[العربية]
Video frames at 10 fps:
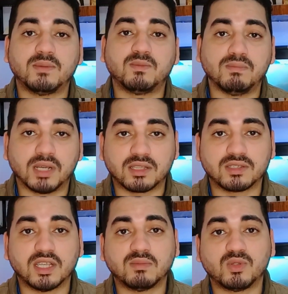كده
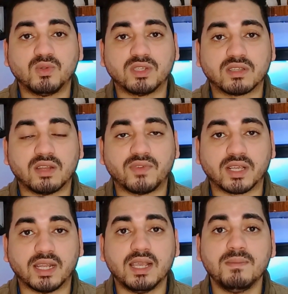باختصار بدون اطاله في
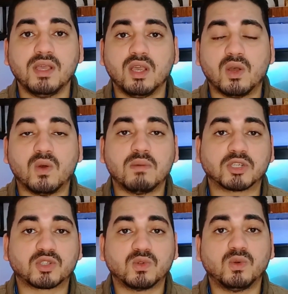الكلام هو
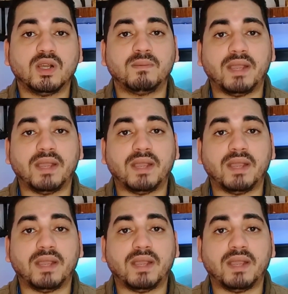مشروع